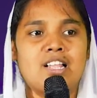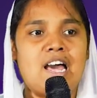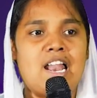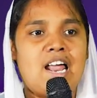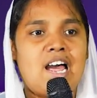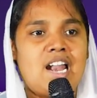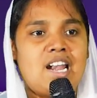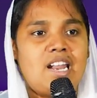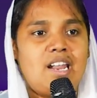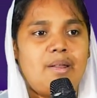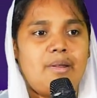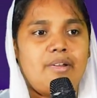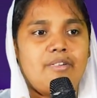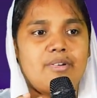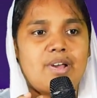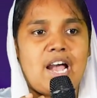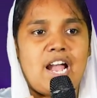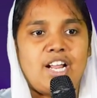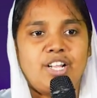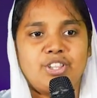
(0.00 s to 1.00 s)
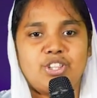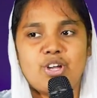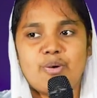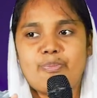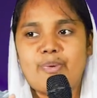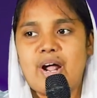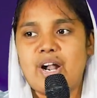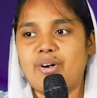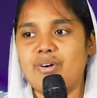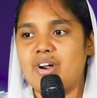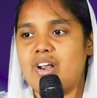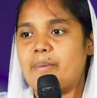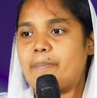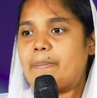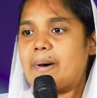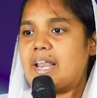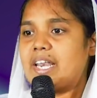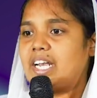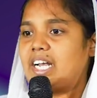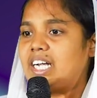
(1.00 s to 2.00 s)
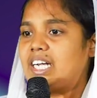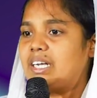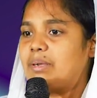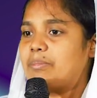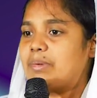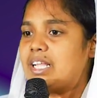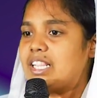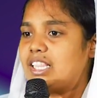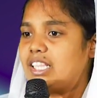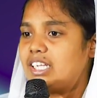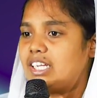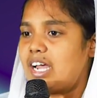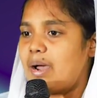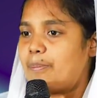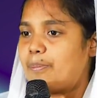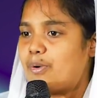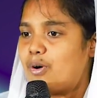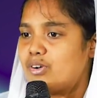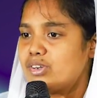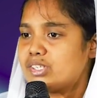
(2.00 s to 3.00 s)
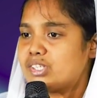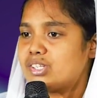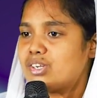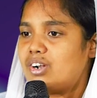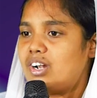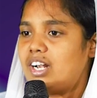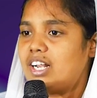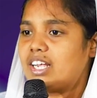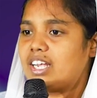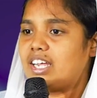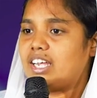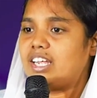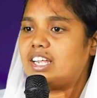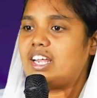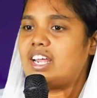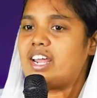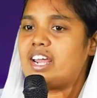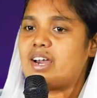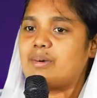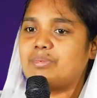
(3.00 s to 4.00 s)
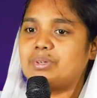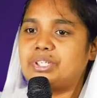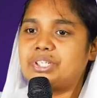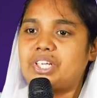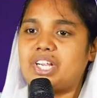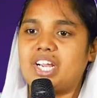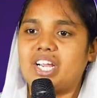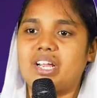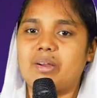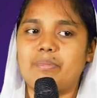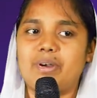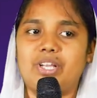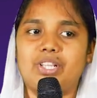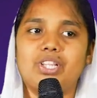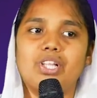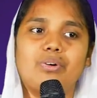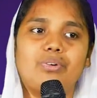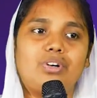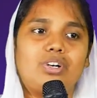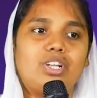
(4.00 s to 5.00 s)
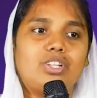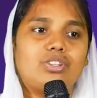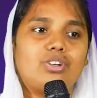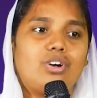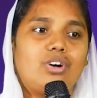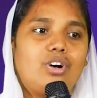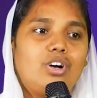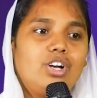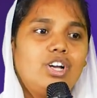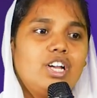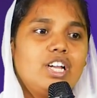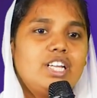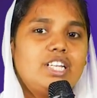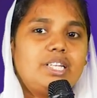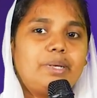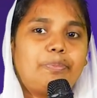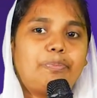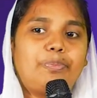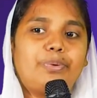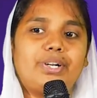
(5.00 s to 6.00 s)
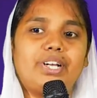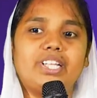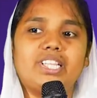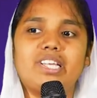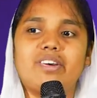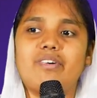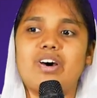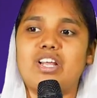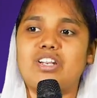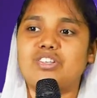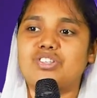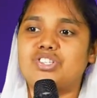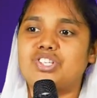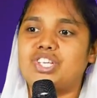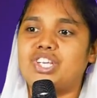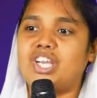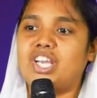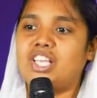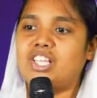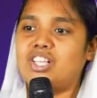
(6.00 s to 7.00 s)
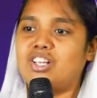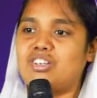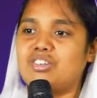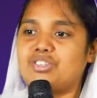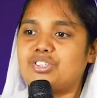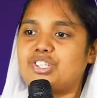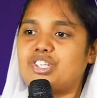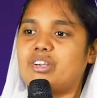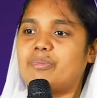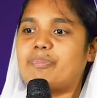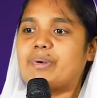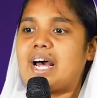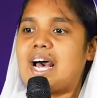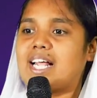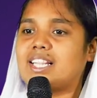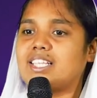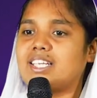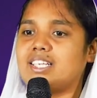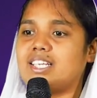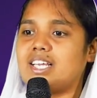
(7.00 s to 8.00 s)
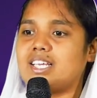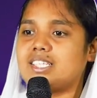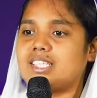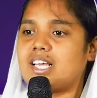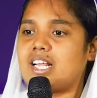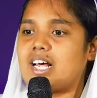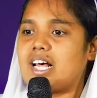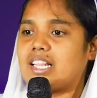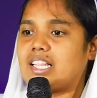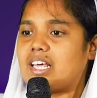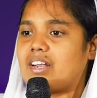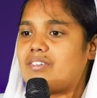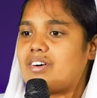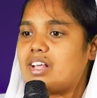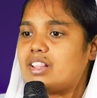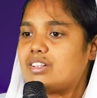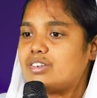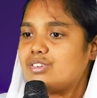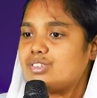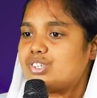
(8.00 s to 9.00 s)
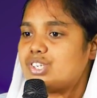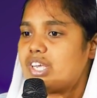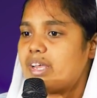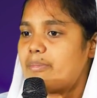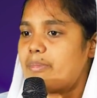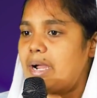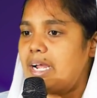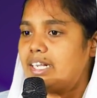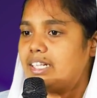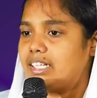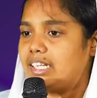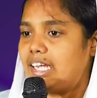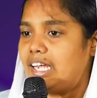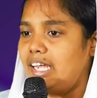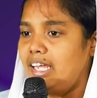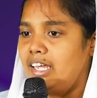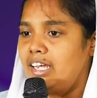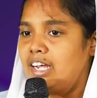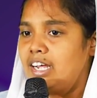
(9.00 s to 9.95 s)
అలానే ఆయనతో పాటు ఉన్న పన్నెండు మంది అపోస్తులకి ఏ అభిషేకం అయితే ఉన్నదో ఎప్పుడైతే వారి చేతి నుంచి ప్రార్థన చేశారో ఆ తర్వాత నుంచి ఏమైంది